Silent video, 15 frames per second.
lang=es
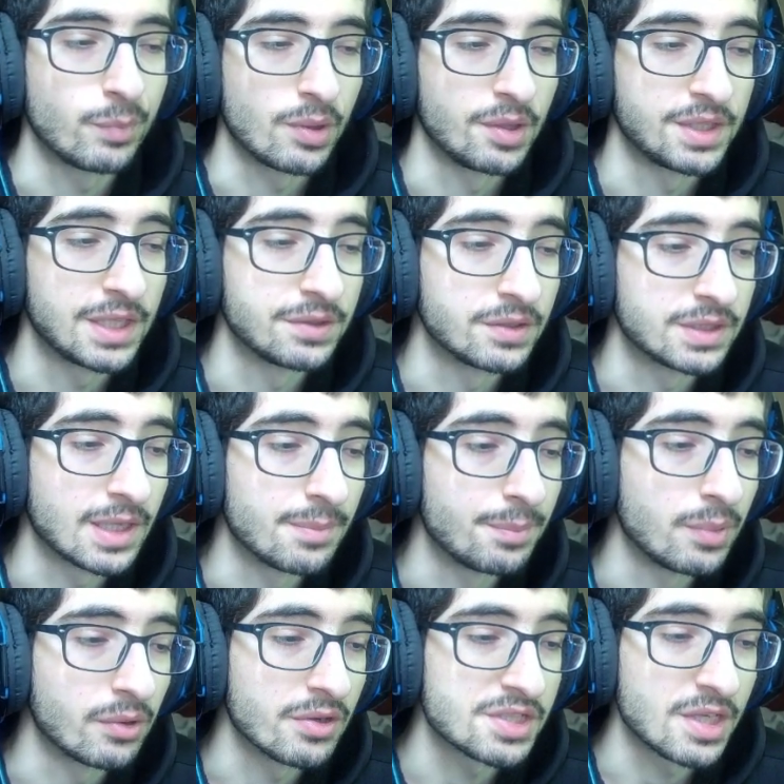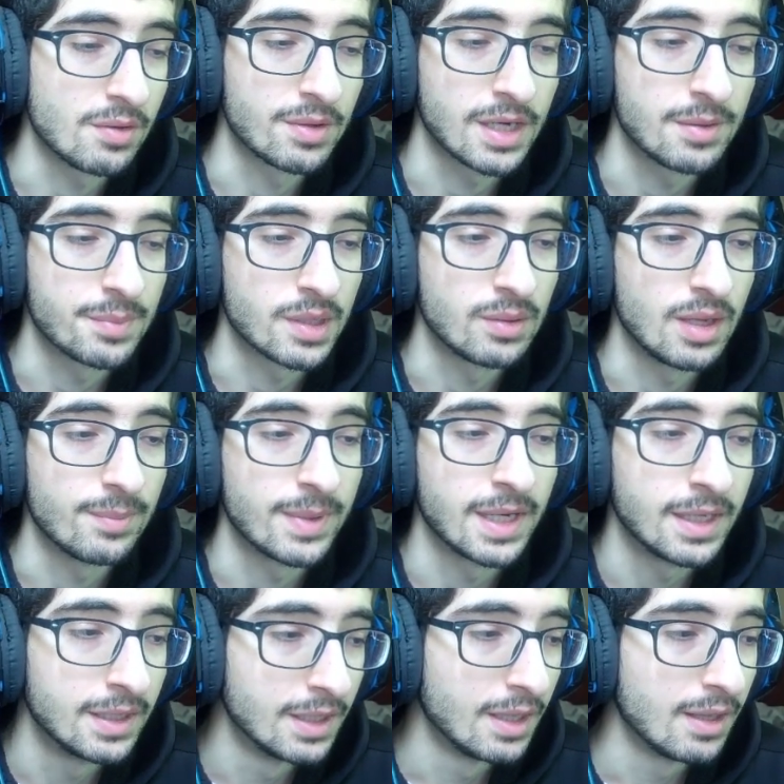por lo tanto tampoco sería un gran
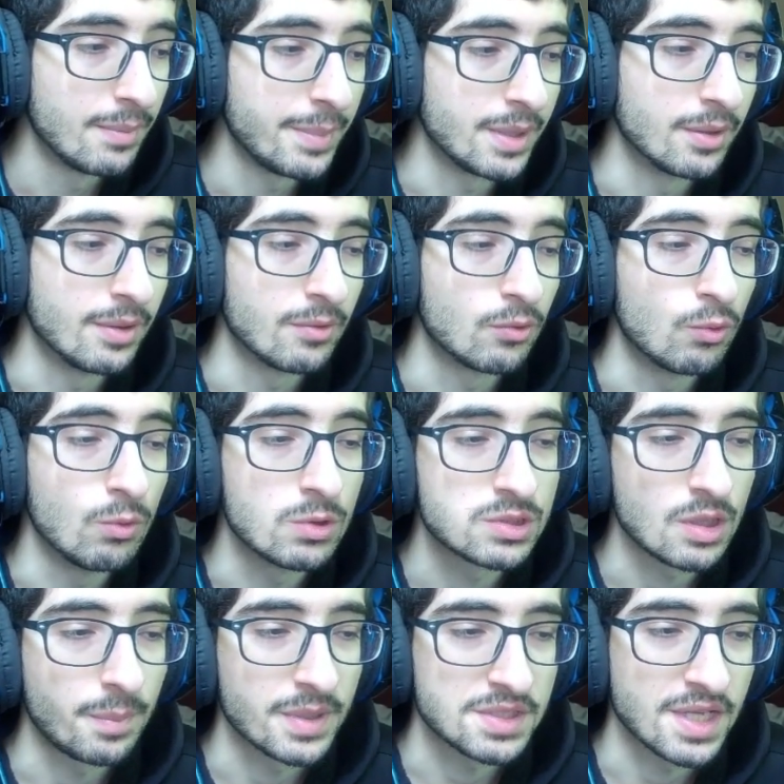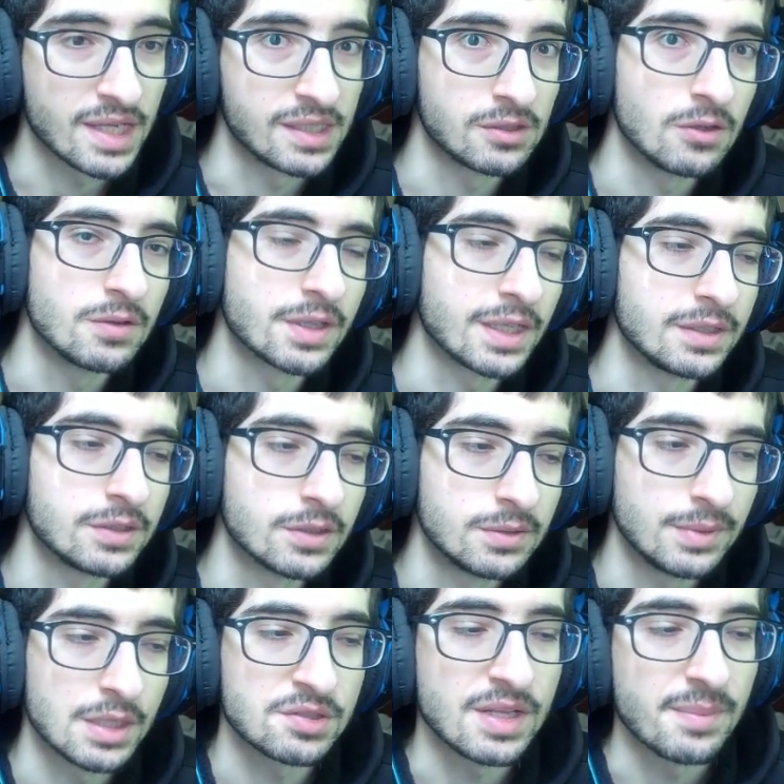problema pero justo el personaje en
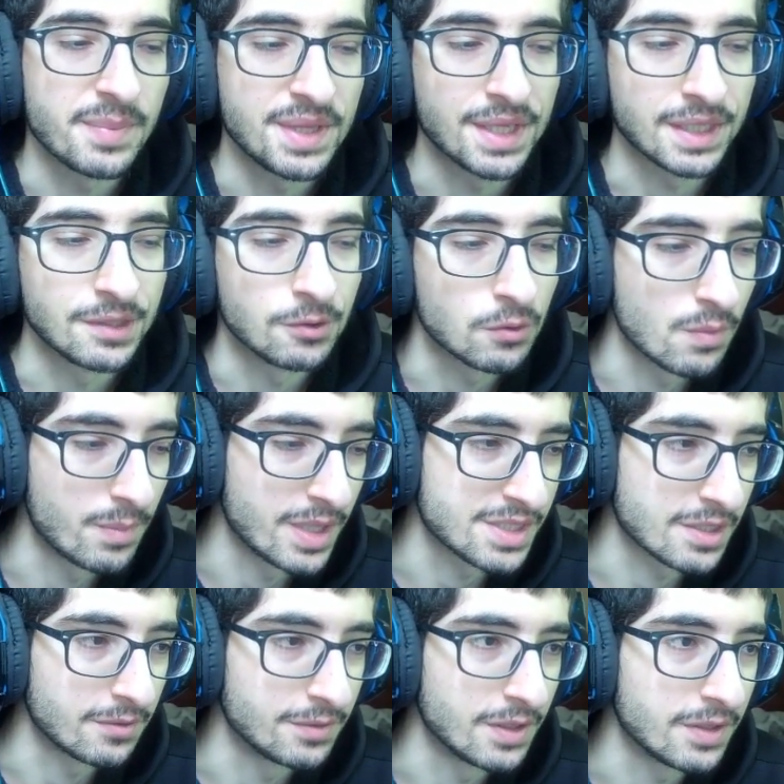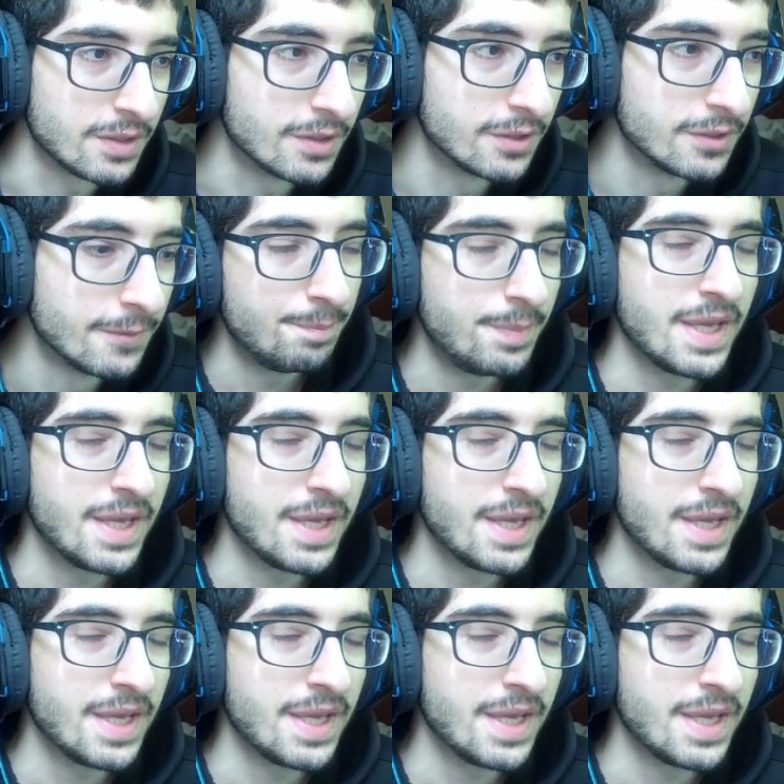concreto es una pena que no cumple esa condición,